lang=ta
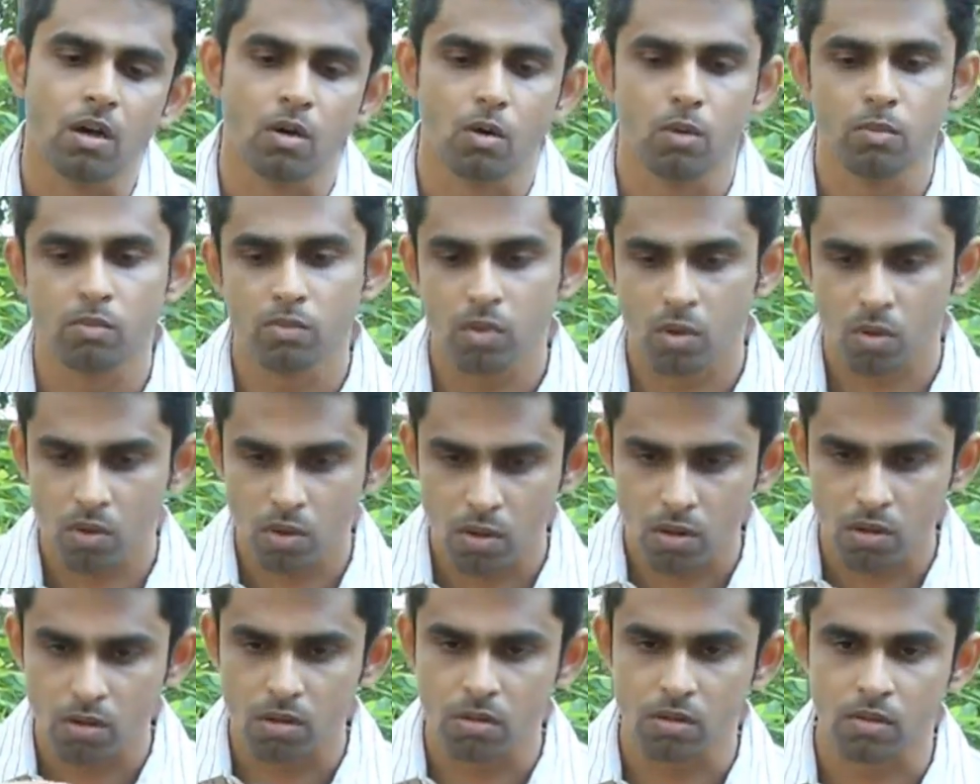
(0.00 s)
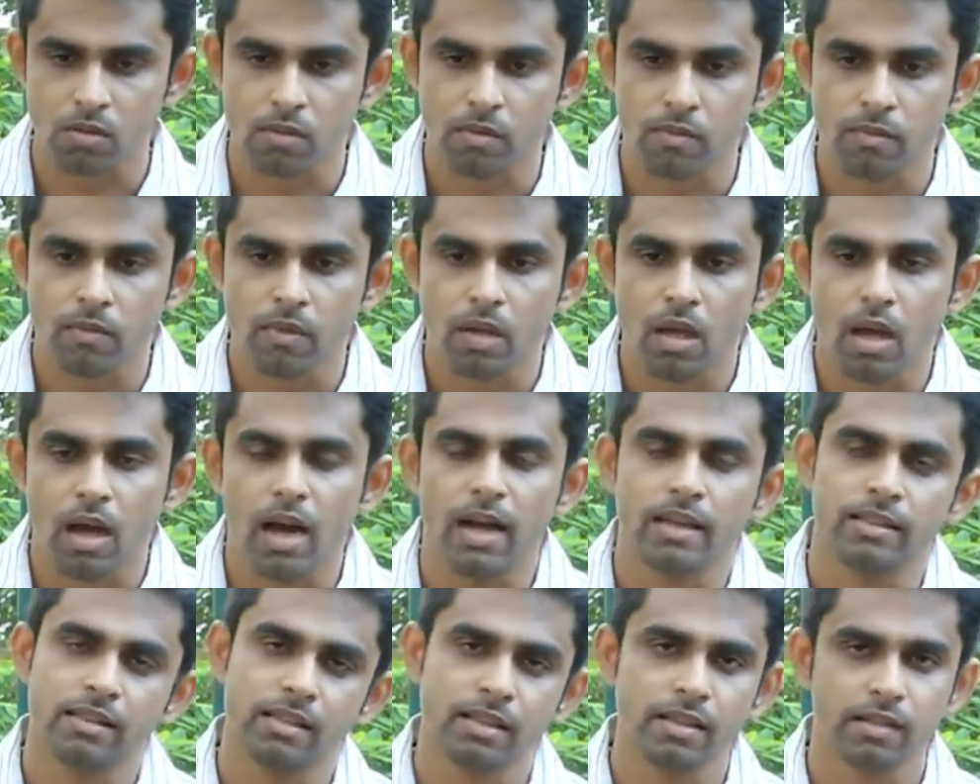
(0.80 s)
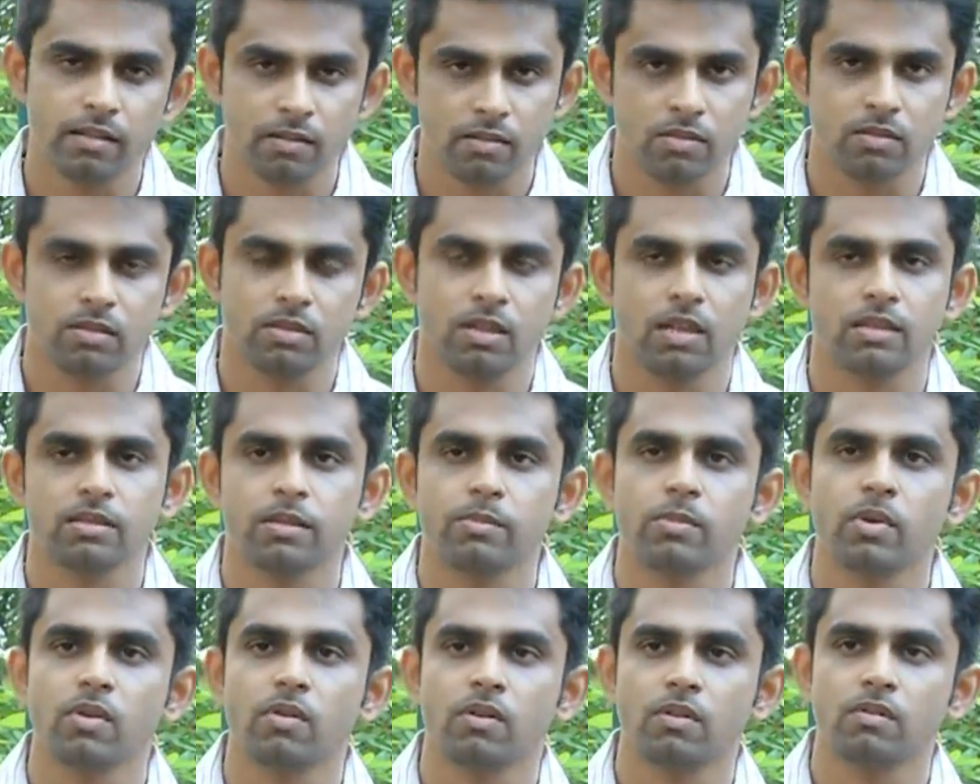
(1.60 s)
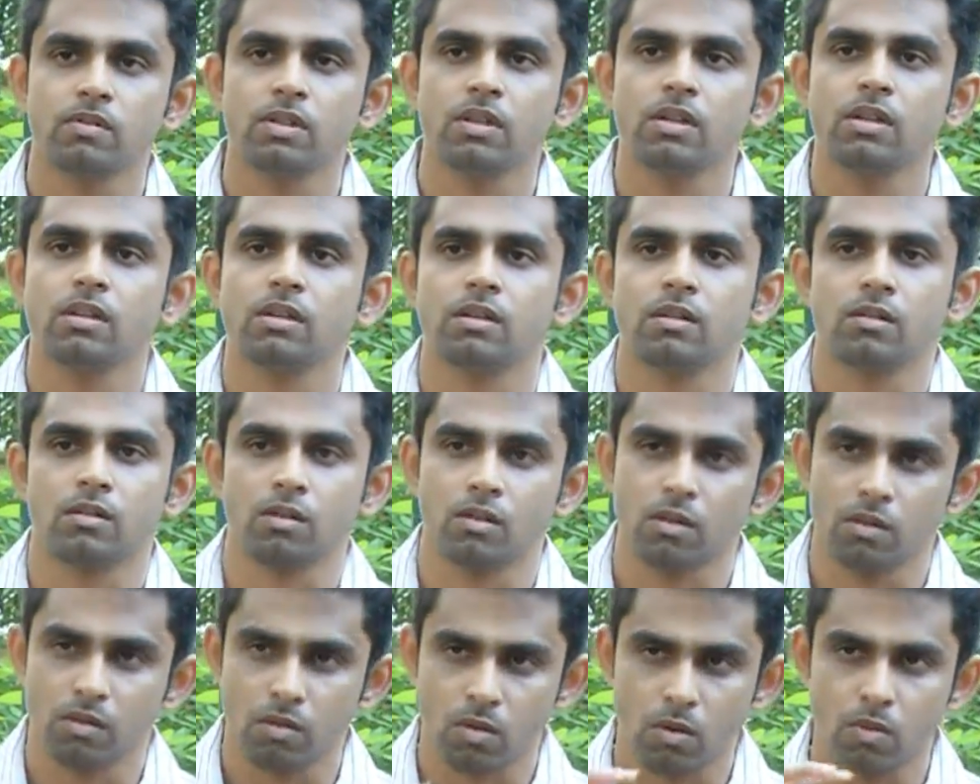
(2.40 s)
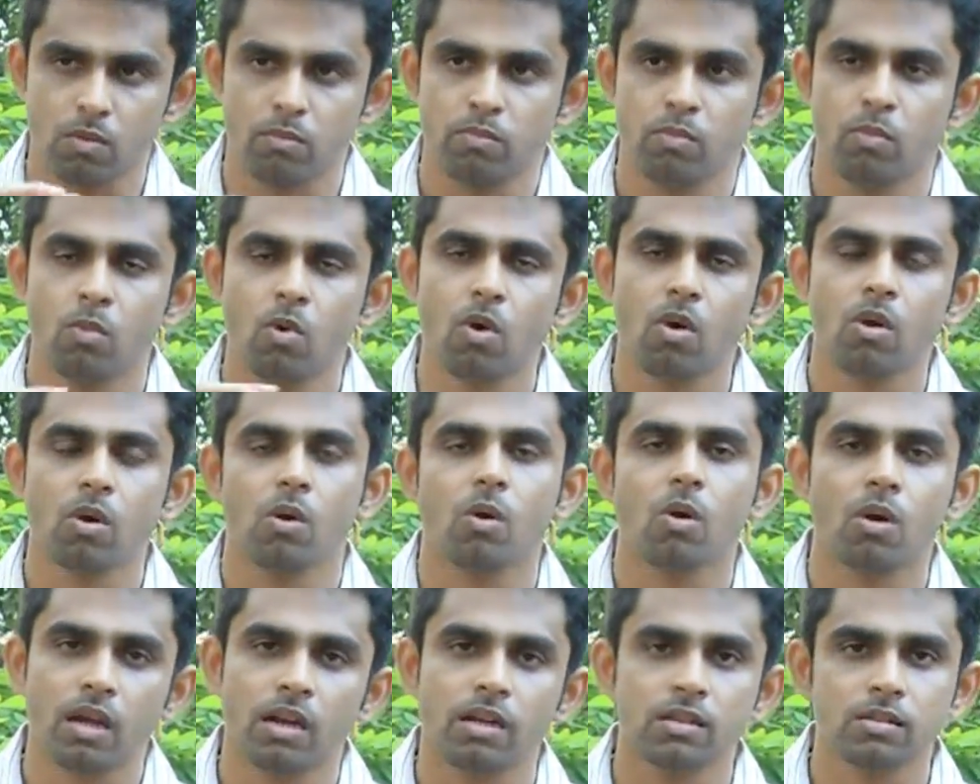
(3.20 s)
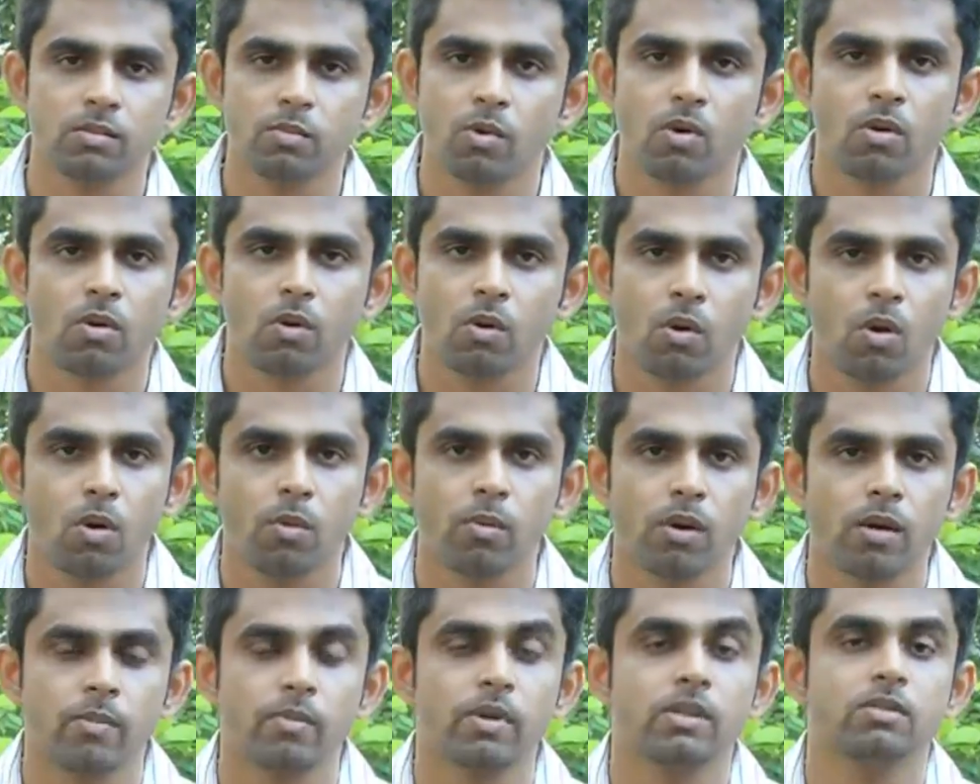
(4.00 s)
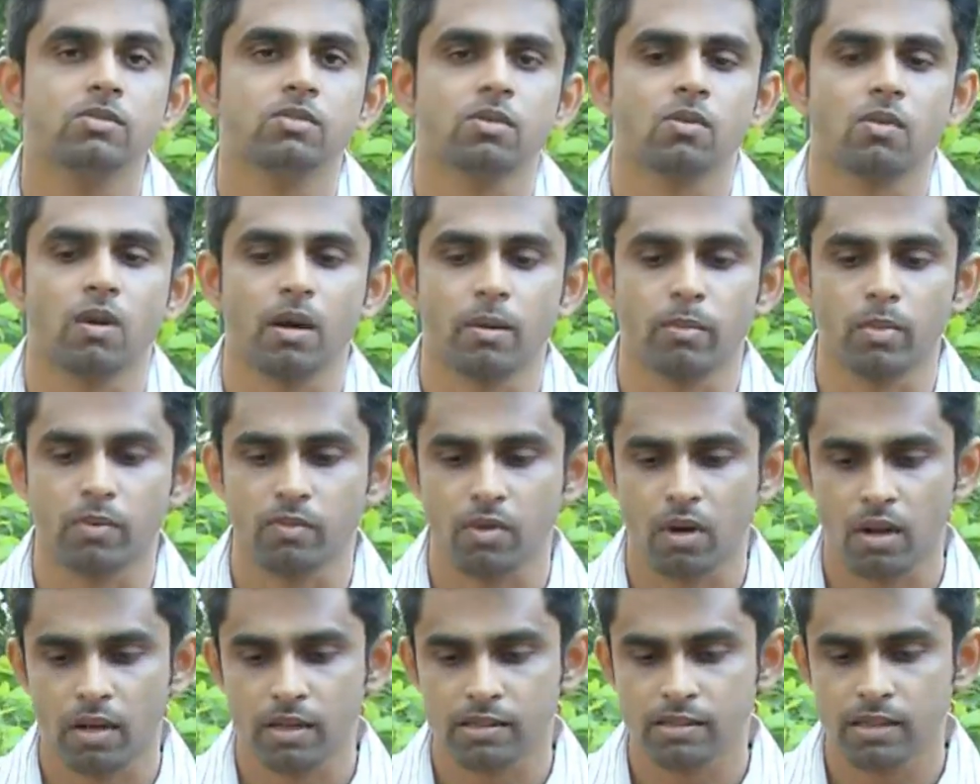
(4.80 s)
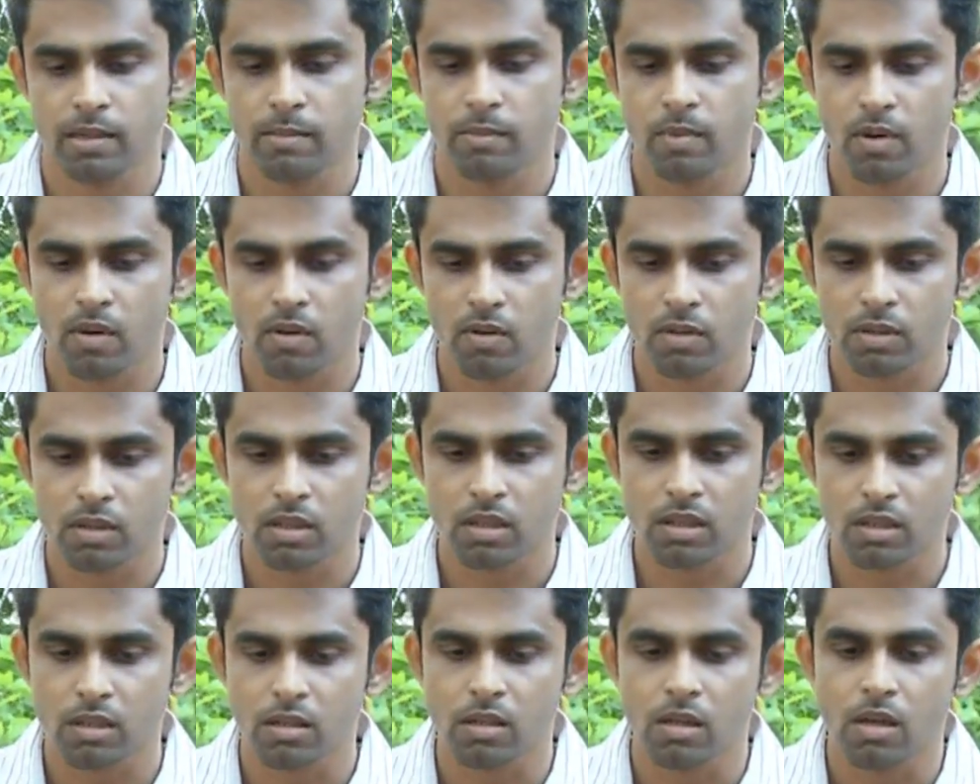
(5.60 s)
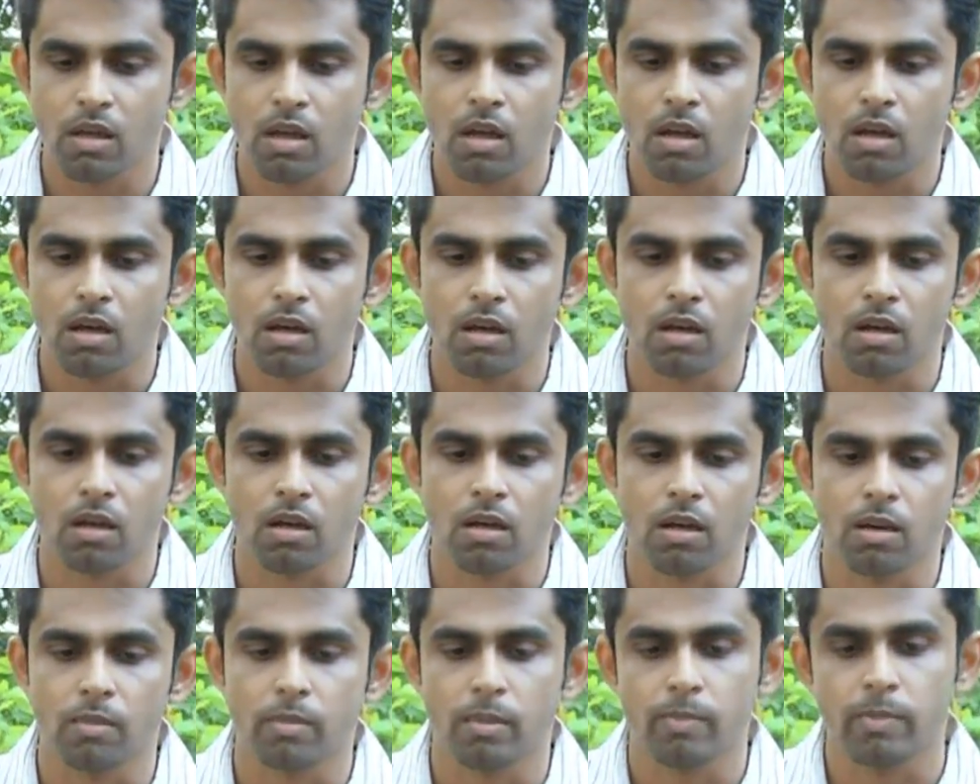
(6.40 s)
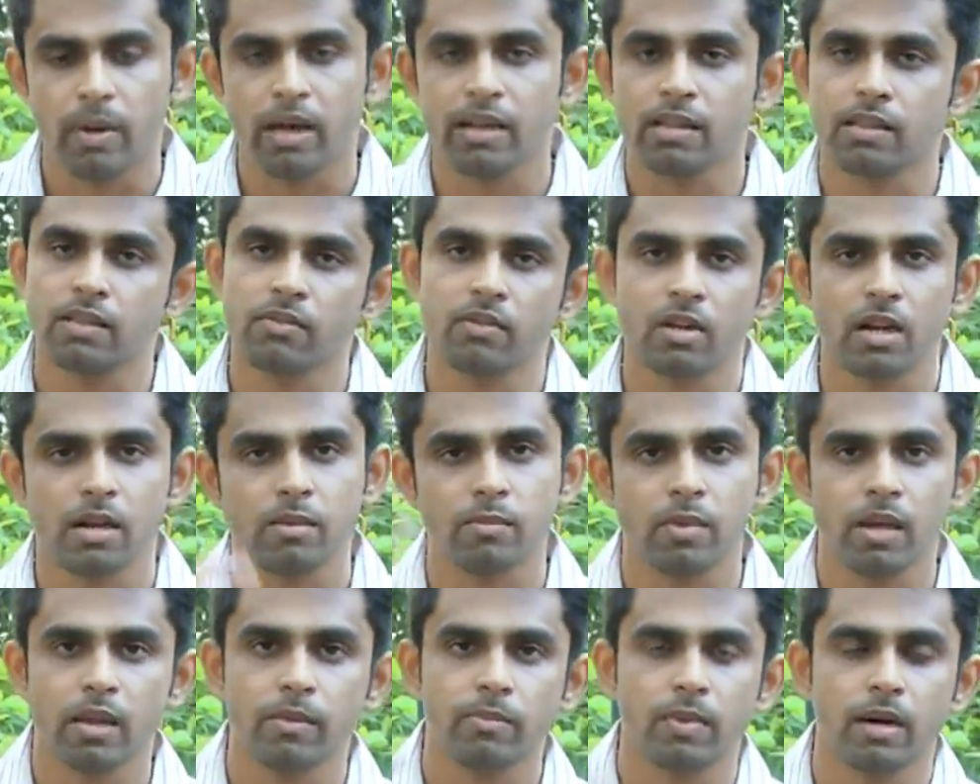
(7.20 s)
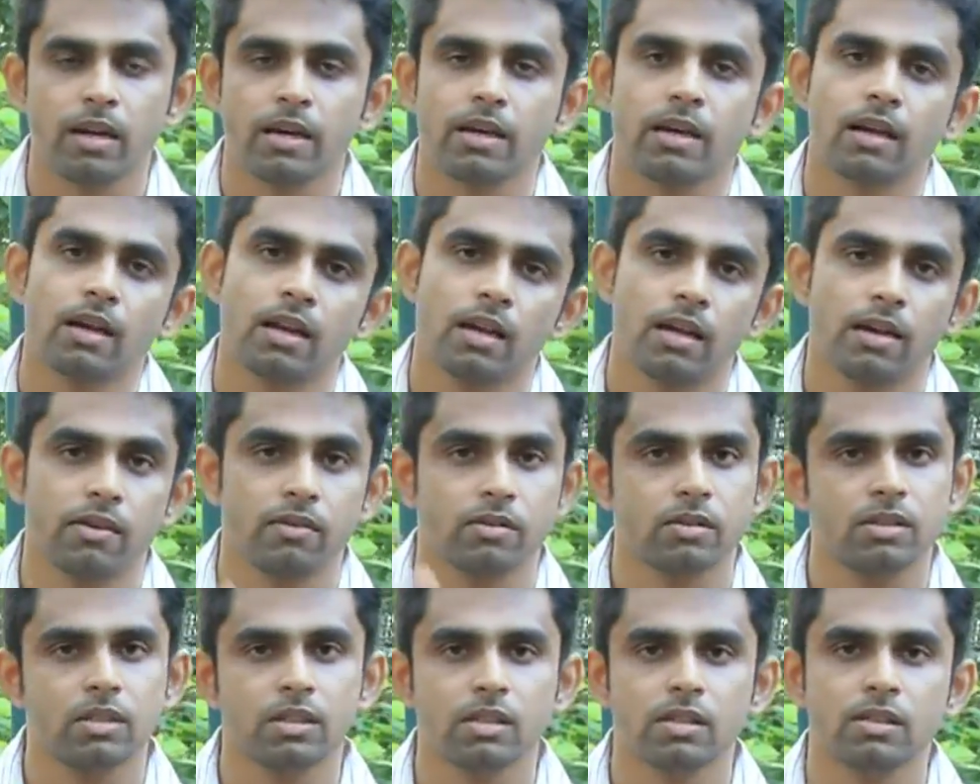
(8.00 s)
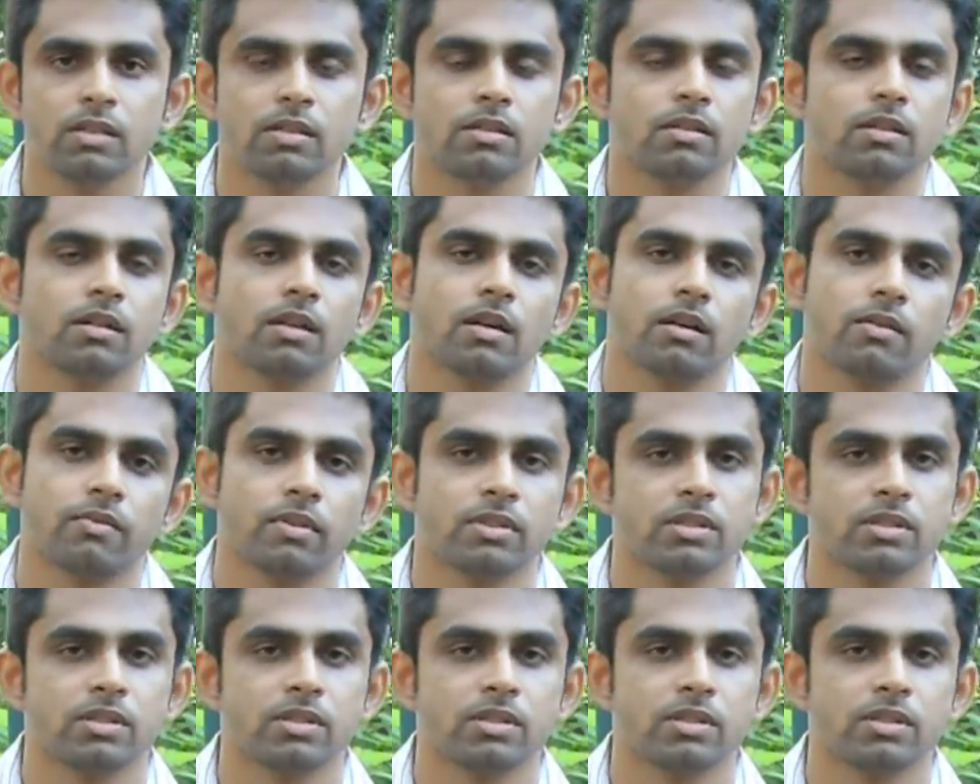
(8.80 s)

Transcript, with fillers: ரொம்ப ஒரு ஐ திங்க் சில சமயம் வந்து மோர் லோக்கல் இஸ் மோர் குளோபல் அப்படின்னு சொல்லுவாங்க இப்போ ஃபார் எக்ஸாம்பிள் வந்து இப்போ பருத்தி வீரன் மாதிரி படங்கள்லாம் வந்து அங்கே